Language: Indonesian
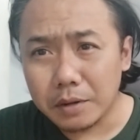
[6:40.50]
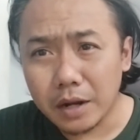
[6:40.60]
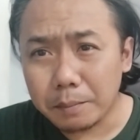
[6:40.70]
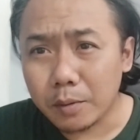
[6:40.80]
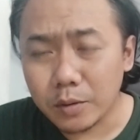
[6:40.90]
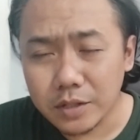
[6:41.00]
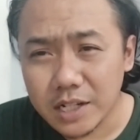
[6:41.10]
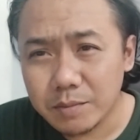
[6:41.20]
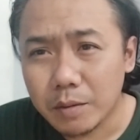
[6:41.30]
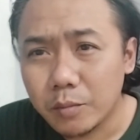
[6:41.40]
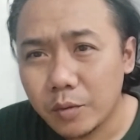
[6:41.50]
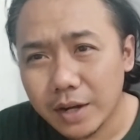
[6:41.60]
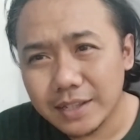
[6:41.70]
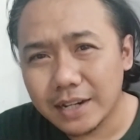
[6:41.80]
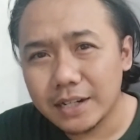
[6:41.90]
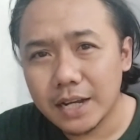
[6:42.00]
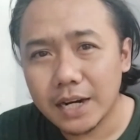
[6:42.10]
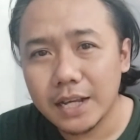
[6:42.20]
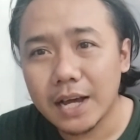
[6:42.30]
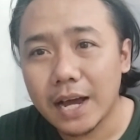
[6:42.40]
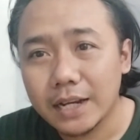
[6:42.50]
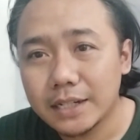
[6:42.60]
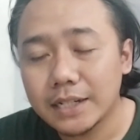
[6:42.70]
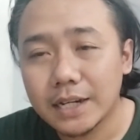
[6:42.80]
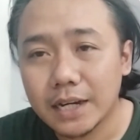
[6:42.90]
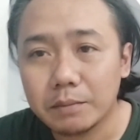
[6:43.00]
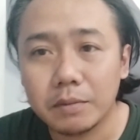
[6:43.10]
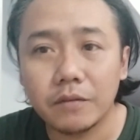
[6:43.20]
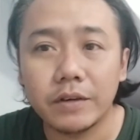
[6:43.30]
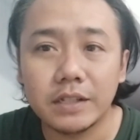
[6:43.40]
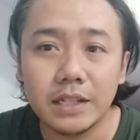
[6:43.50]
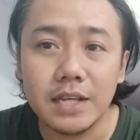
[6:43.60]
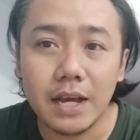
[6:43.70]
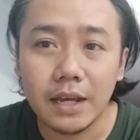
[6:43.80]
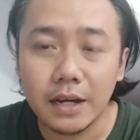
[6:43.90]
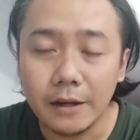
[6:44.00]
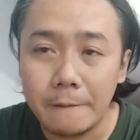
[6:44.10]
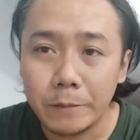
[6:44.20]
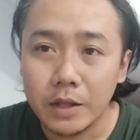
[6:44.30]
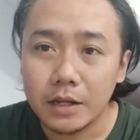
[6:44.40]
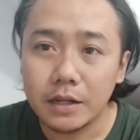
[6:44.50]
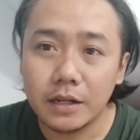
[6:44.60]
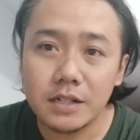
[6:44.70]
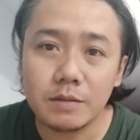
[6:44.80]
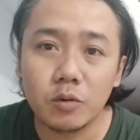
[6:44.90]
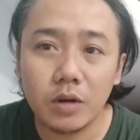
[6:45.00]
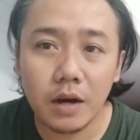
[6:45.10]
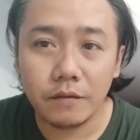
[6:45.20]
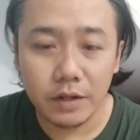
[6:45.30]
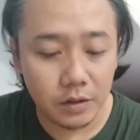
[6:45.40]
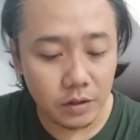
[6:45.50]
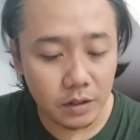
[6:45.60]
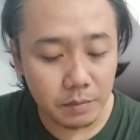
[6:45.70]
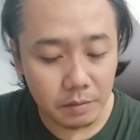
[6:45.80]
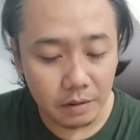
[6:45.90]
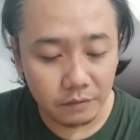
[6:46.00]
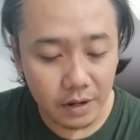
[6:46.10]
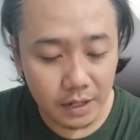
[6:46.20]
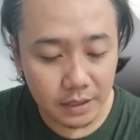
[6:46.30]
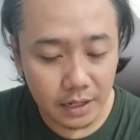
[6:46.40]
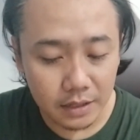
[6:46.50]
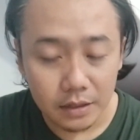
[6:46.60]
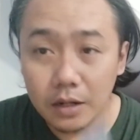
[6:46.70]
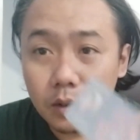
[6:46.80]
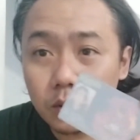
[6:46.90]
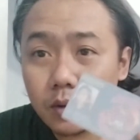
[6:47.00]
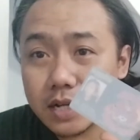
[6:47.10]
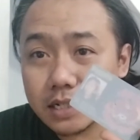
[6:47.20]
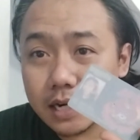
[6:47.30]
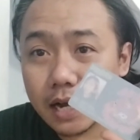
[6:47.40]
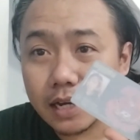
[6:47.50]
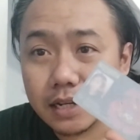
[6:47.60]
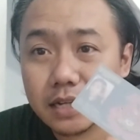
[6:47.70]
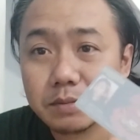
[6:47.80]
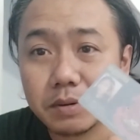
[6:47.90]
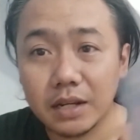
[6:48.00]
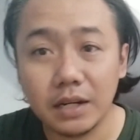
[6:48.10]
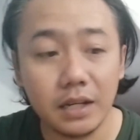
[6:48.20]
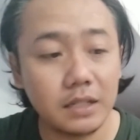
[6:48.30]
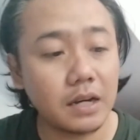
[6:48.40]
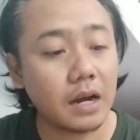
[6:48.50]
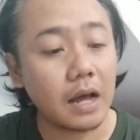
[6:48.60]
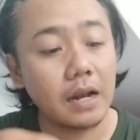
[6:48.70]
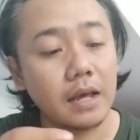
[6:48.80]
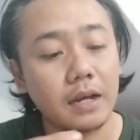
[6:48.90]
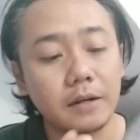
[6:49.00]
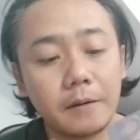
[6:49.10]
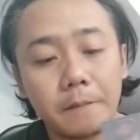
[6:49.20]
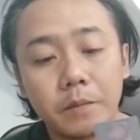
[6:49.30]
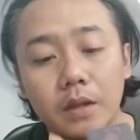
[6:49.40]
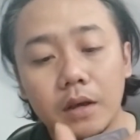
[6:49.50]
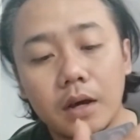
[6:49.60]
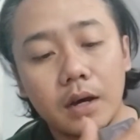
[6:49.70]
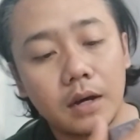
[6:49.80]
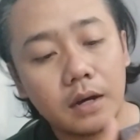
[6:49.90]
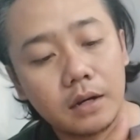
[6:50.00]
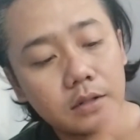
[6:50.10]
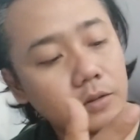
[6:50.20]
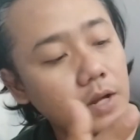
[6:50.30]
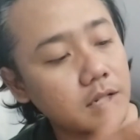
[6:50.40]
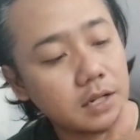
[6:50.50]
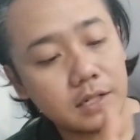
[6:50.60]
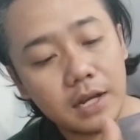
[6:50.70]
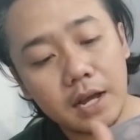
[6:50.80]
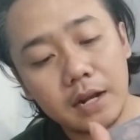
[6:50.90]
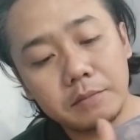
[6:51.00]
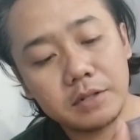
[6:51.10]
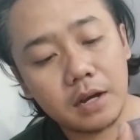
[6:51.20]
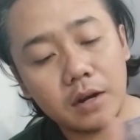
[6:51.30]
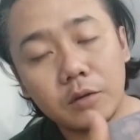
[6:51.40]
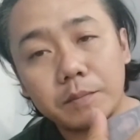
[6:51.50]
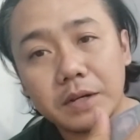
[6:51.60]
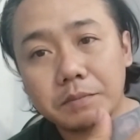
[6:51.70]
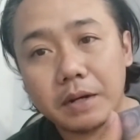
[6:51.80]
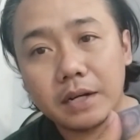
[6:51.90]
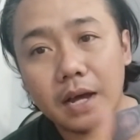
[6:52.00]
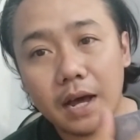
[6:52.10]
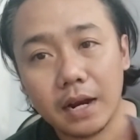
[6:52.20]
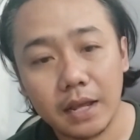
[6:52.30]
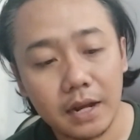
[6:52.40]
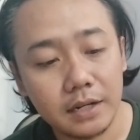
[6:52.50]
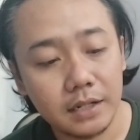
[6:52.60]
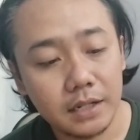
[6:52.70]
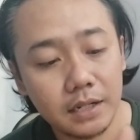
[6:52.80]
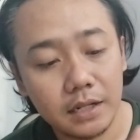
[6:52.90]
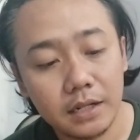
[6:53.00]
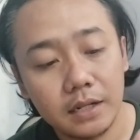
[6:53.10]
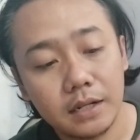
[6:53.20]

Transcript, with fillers: gimana proses pembuatan dari ID card PVC-nya ya. Jadi semoga video ini bermanfaat dan untuk hasil akhirnya seperti ini jika kalian uh, sudah selesai kalian bisa kelupas pada area di